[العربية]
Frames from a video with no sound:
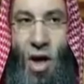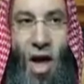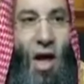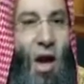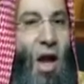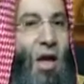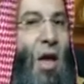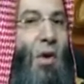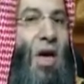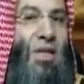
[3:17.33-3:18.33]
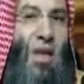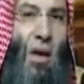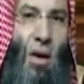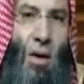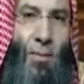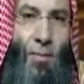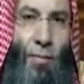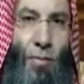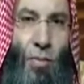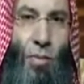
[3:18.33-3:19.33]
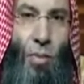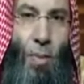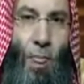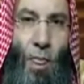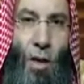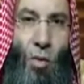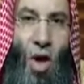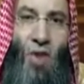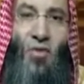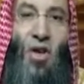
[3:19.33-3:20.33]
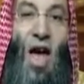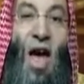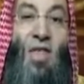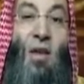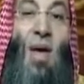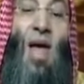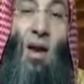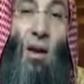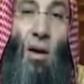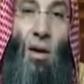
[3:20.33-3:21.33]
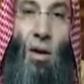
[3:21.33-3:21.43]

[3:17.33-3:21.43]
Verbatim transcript: ليه الراجل ده يخسر ويفقد هذا المال